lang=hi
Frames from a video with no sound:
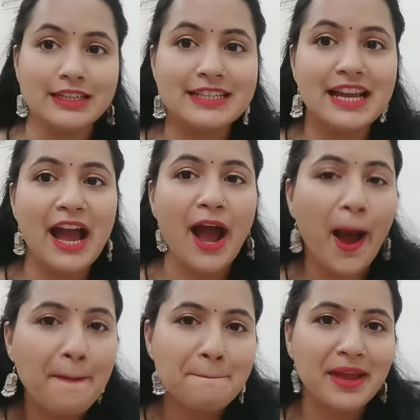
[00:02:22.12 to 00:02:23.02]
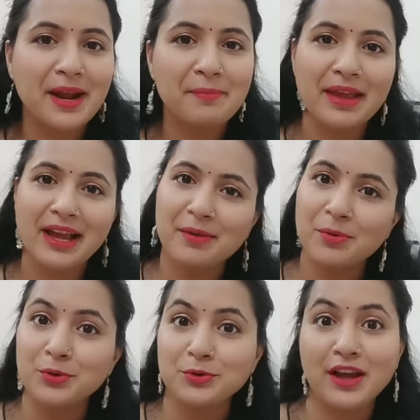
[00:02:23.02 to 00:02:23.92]
तो लीजिए अब मेरा
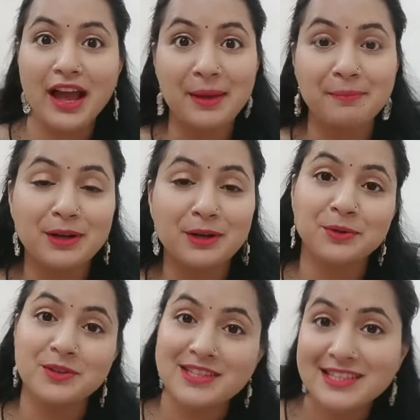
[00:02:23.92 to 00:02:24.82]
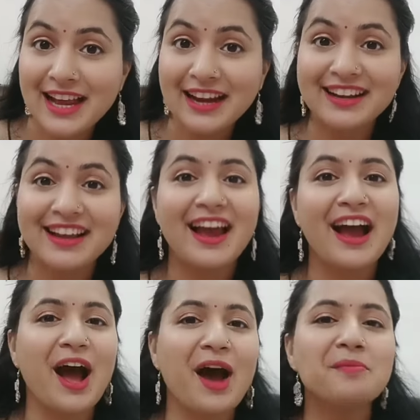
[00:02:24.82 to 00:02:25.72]
मेकअप हो चुका है बिल्कुल सेट
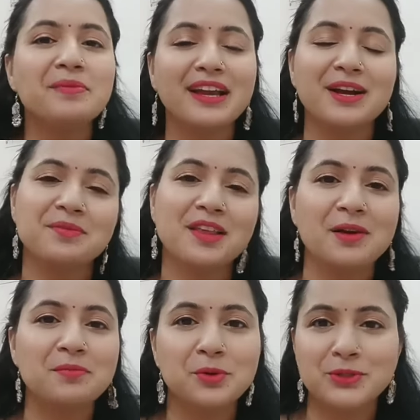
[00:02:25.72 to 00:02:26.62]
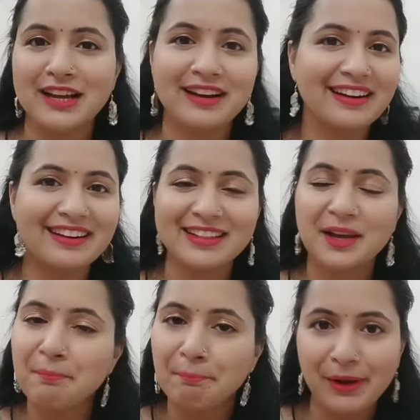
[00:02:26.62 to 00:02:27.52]
अब ये कम से कम दो चार घंटे
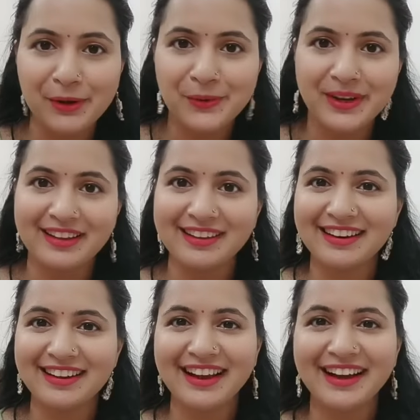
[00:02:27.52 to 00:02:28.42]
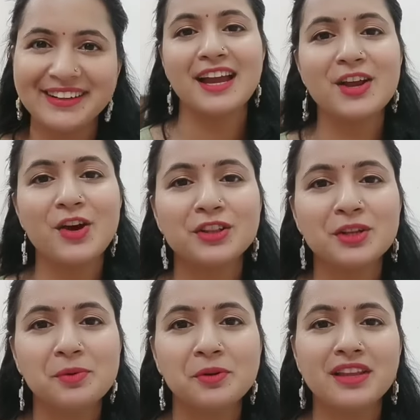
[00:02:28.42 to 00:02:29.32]
तक बिल्कुल नहीं हिलेगा कई
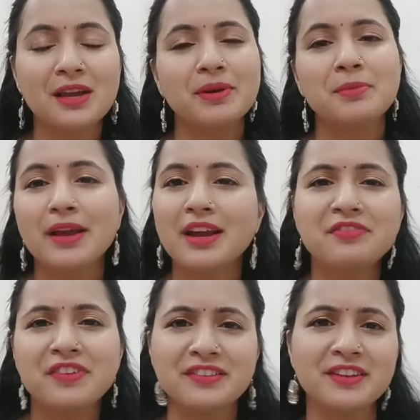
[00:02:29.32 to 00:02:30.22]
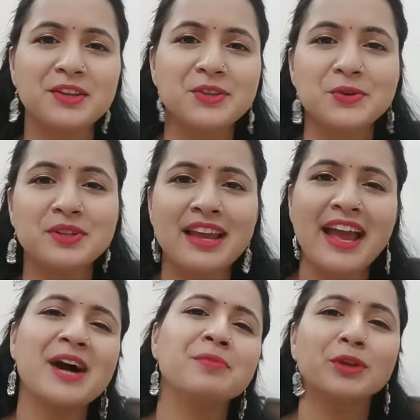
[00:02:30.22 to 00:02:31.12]
औरतें बोलती है भाई मेकअप फिक्सर की जरूरत
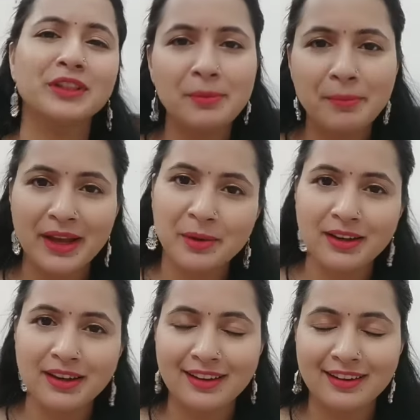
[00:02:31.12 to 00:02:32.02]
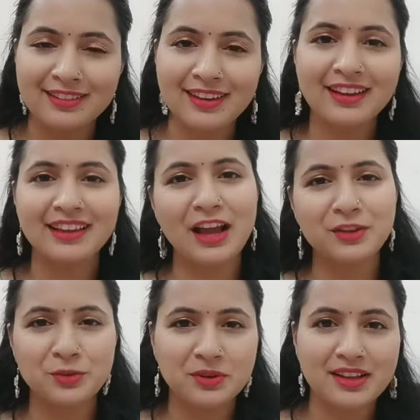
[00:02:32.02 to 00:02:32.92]
क्या है हम तो इतना मेकअप ही नहीं करते हैं
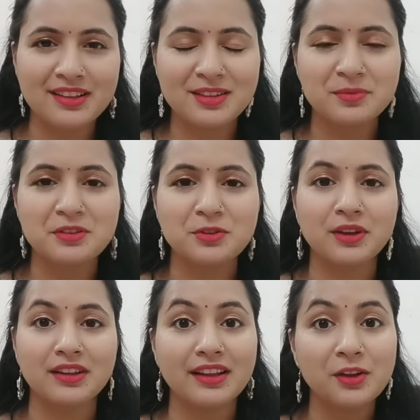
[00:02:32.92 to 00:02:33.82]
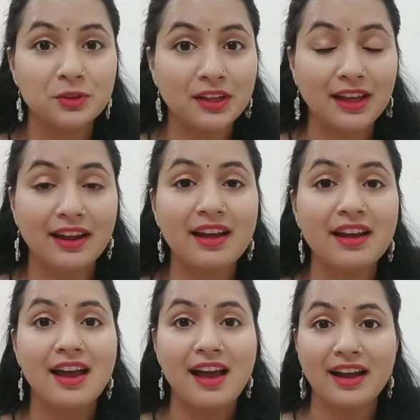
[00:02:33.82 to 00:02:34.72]
क्या जरूरत है इन सब चीजों की देखिए होता क्या है
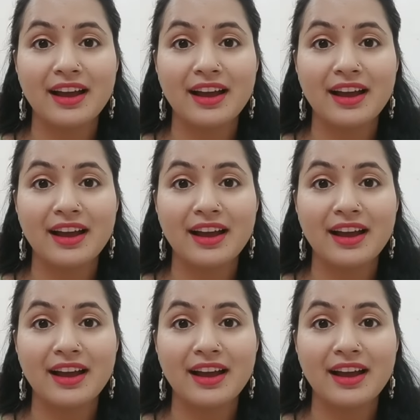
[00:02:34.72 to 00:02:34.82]
ना